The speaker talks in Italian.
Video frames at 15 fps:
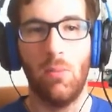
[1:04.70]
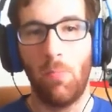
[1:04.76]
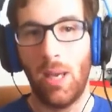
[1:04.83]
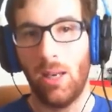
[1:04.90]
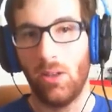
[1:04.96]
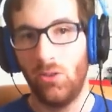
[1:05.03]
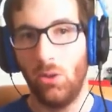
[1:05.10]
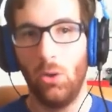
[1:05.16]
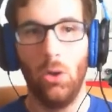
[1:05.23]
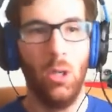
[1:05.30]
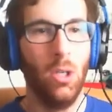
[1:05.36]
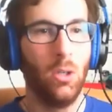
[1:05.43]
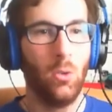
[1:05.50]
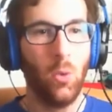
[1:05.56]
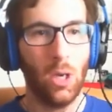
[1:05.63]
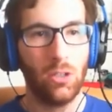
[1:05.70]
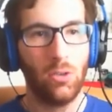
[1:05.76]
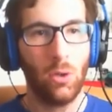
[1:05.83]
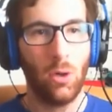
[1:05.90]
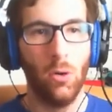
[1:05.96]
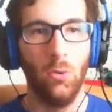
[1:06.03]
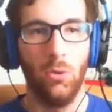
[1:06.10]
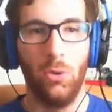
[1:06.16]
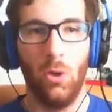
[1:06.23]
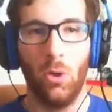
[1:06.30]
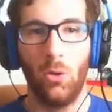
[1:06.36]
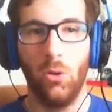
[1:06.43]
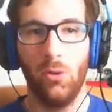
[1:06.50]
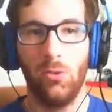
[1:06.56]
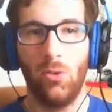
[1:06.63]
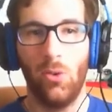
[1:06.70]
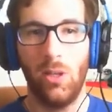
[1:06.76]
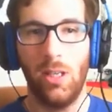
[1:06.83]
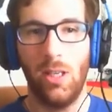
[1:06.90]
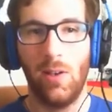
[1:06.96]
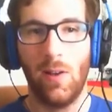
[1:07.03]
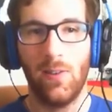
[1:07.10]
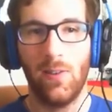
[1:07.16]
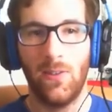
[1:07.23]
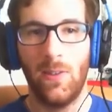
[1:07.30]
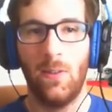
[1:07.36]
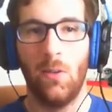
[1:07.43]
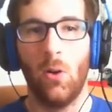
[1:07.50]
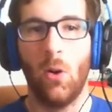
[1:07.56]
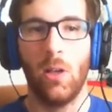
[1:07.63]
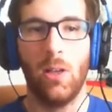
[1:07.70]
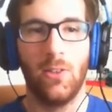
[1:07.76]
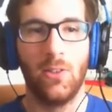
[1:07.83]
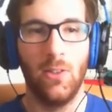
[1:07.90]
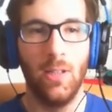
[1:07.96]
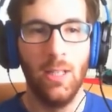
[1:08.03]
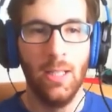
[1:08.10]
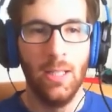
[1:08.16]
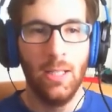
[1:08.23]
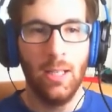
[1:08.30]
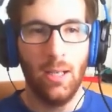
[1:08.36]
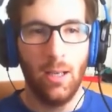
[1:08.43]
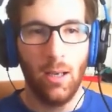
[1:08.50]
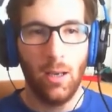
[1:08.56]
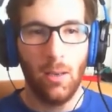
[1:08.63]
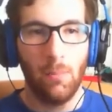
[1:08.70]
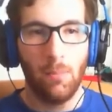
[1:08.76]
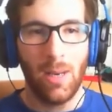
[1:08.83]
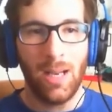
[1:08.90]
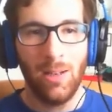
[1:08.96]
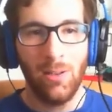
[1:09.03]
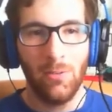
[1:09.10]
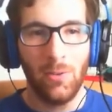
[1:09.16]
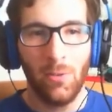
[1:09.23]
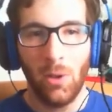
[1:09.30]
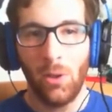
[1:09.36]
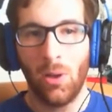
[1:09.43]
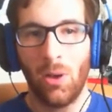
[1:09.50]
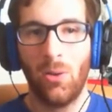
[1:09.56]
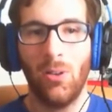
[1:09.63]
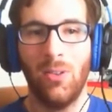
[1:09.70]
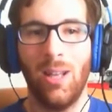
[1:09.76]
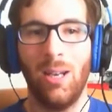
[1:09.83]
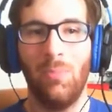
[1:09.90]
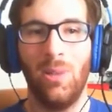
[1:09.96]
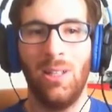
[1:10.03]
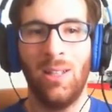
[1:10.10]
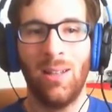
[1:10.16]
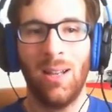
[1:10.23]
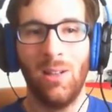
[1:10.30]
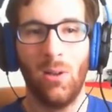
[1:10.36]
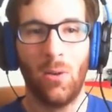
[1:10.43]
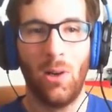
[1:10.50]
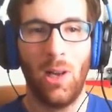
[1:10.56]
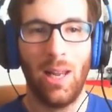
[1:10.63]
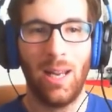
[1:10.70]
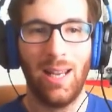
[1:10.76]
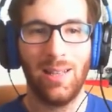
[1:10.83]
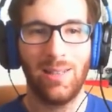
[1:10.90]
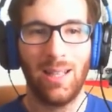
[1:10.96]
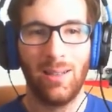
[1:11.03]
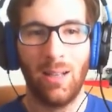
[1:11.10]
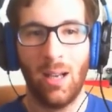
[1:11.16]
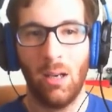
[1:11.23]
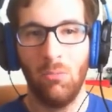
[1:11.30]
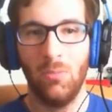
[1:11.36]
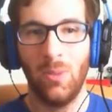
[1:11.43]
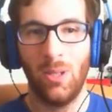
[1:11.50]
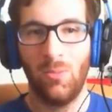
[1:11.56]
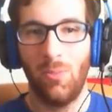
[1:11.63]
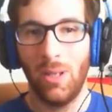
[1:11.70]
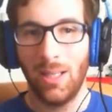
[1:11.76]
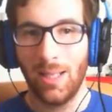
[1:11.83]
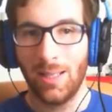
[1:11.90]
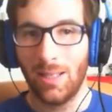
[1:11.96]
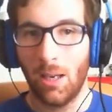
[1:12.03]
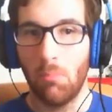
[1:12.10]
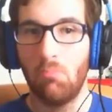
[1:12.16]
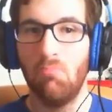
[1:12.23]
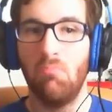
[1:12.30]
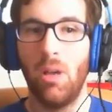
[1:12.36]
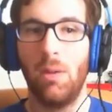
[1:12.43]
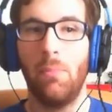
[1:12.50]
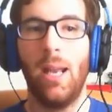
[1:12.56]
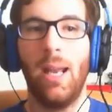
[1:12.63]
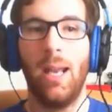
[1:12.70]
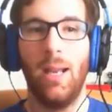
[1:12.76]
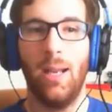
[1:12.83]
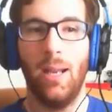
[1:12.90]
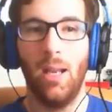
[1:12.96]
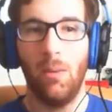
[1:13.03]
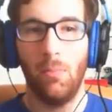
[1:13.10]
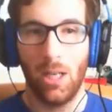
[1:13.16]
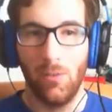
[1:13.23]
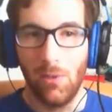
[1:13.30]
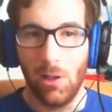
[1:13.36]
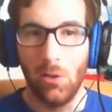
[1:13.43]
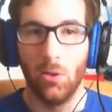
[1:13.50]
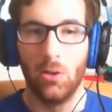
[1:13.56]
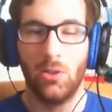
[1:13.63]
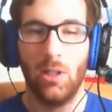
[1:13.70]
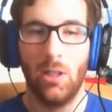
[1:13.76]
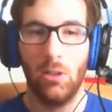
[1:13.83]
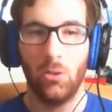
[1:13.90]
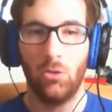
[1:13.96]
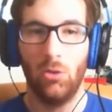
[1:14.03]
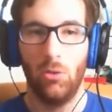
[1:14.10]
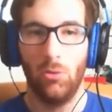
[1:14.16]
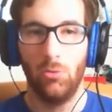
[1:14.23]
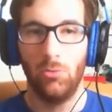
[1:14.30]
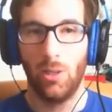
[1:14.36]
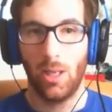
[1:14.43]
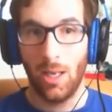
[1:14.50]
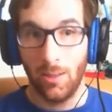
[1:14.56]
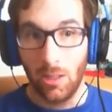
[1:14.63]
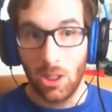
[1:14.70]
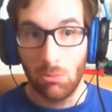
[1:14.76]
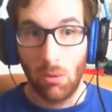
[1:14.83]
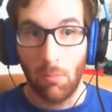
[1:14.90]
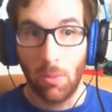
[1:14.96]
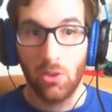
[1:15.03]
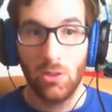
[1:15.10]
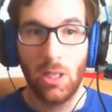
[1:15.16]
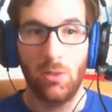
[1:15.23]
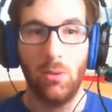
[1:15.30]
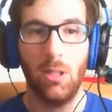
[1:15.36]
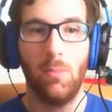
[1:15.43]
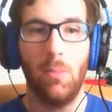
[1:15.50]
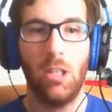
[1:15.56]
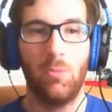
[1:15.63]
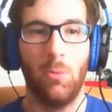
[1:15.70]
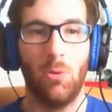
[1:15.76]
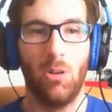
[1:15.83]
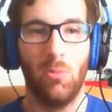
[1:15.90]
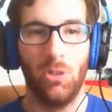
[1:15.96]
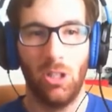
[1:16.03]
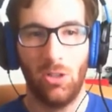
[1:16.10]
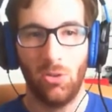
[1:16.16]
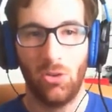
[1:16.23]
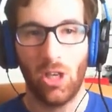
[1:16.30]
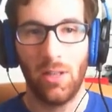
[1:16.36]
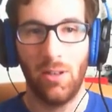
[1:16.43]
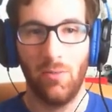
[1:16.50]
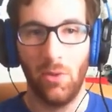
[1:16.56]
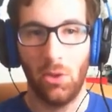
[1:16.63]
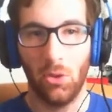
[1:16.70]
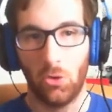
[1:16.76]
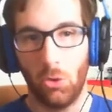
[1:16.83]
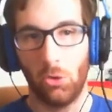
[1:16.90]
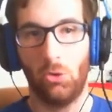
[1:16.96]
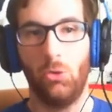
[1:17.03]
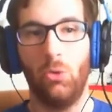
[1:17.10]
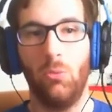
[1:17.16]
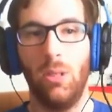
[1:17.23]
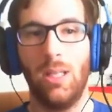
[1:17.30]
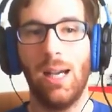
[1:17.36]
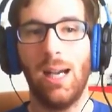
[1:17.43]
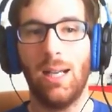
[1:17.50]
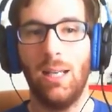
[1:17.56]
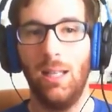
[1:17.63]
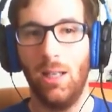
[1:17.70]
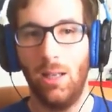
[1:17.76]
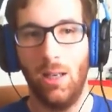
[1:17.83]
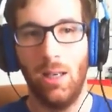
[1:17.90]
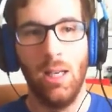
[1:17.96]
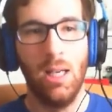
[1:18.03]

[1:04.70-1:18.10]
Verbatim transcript: persero 4-1 contro i Kansas City Royals. Uh, ma vi voglio raccontare più nel dettaglio quella che è stata un'esperienza per me eh, meravigliosa. Io sono un grandissimo appassionato di baseball, come ho detto già nel video scorso su Mikakinen,